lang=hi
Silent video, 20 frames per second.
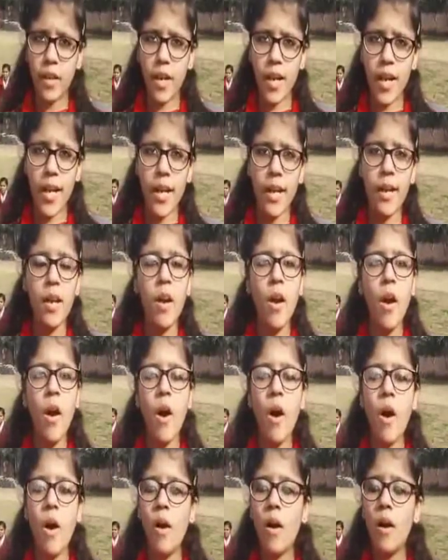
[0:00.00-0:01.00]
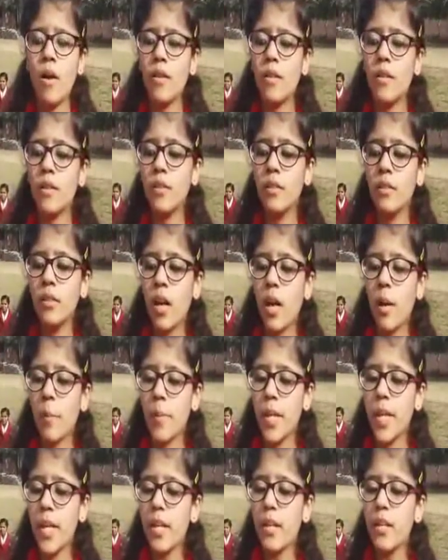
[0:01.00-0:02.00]
करा है और
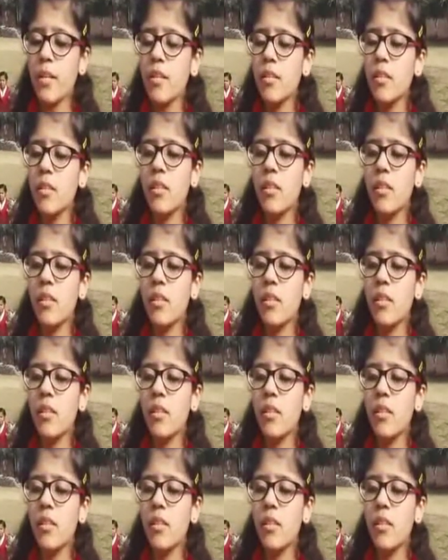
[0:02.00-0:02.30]
हमने इन